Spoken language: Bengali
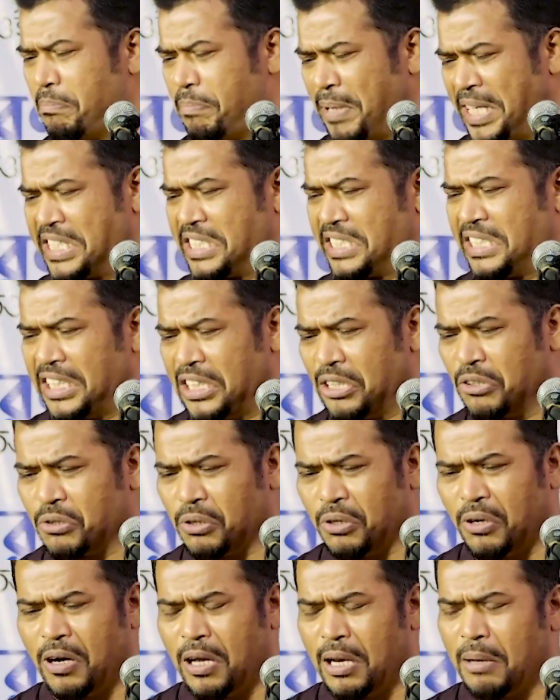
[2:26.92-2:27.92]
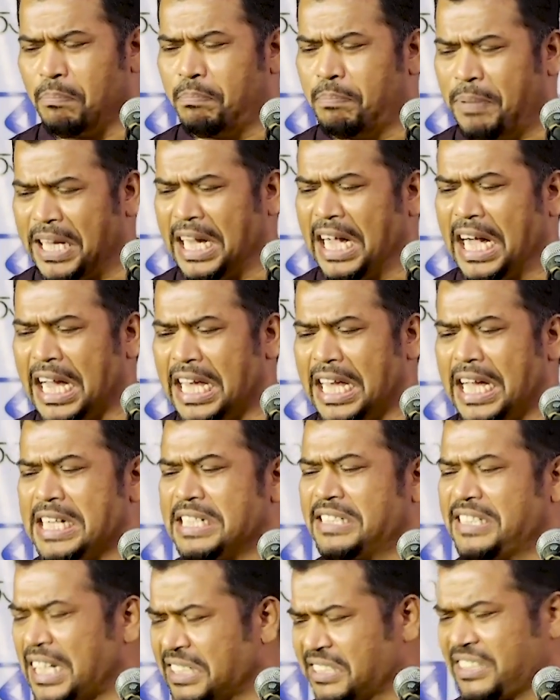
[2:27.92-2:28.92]
বিশৃঙ্খল বেহায়া
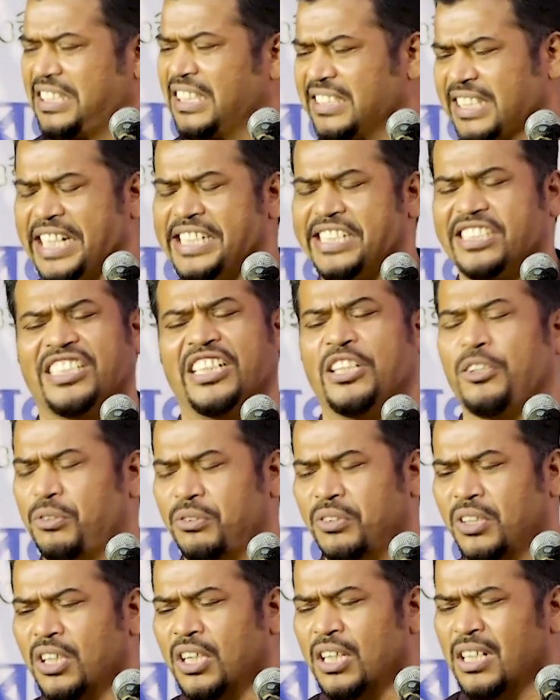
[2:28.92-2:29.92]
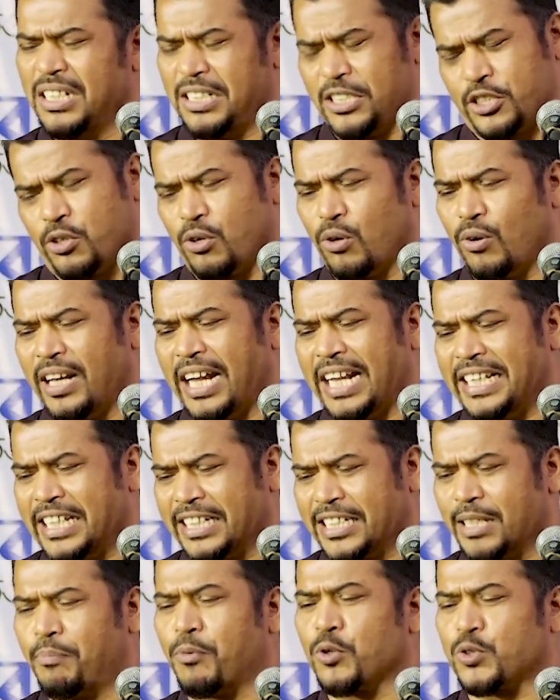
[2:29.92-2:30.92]
যাচ্ছে তাই ছিল রসুল্লাহ
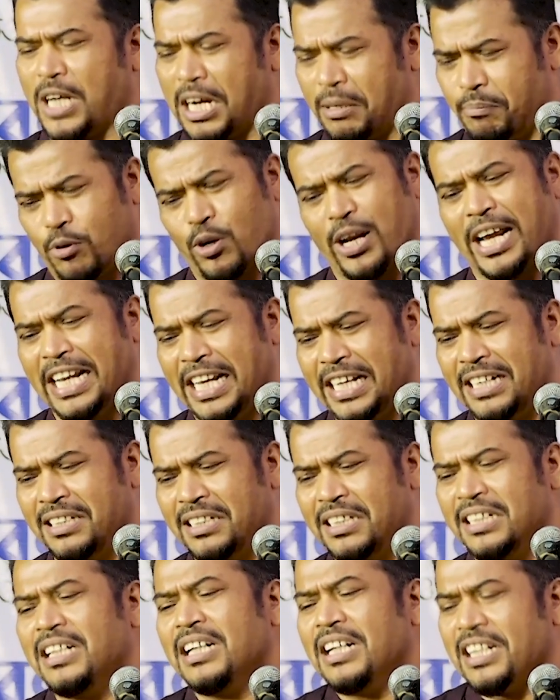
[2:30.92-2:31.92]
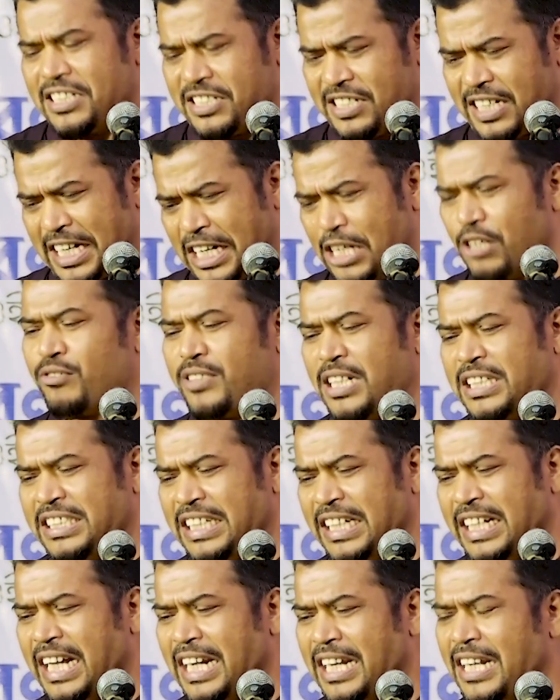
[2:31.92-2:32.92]
এদেরকে পোশাক পরাইলেন শালীনতা
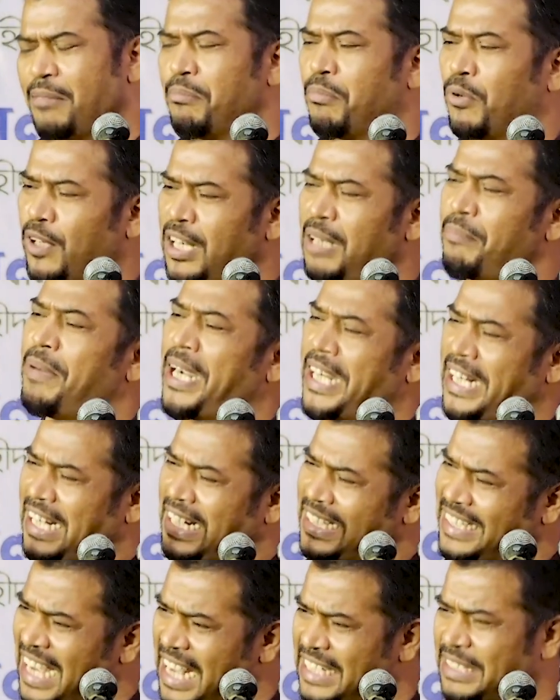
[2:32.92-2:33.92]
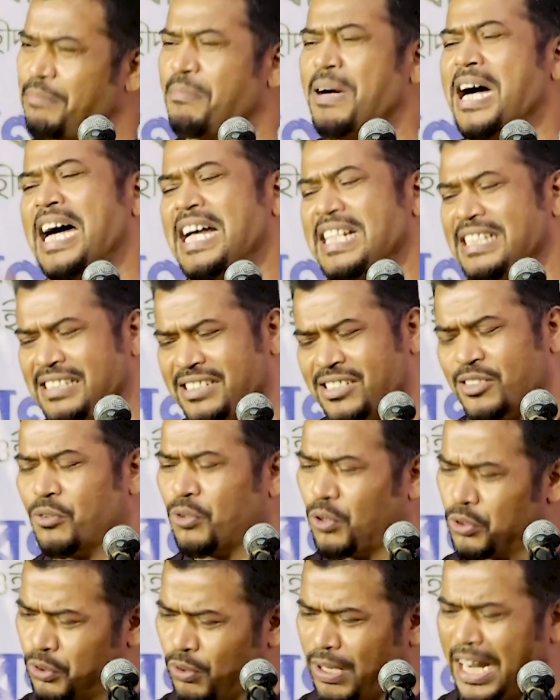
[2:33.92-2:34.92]
শিখাইলেন বললেন বেটারা দাঁত মাছ
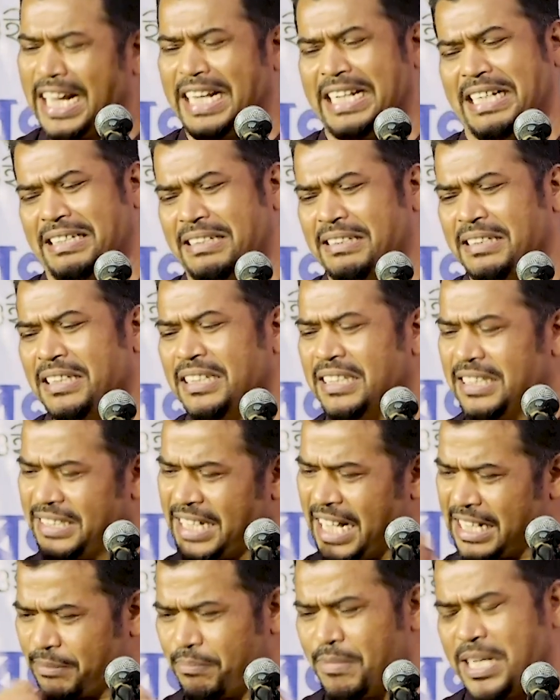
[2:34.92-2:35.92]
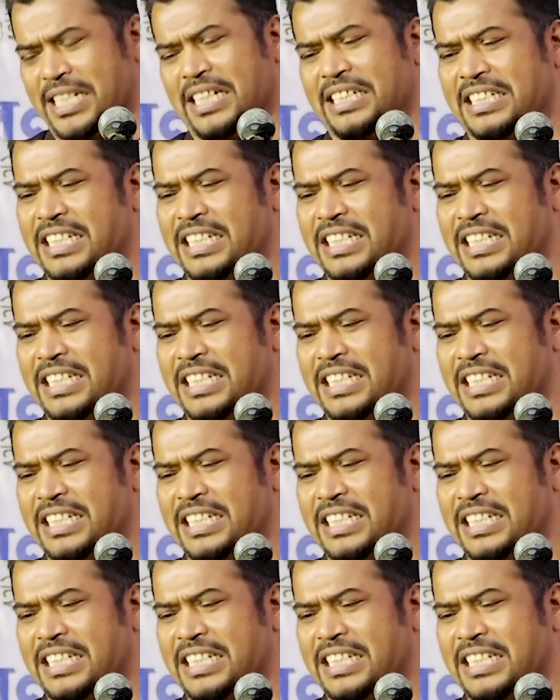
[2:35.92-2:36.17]
বন্ধু লাগে দাঁত মাজা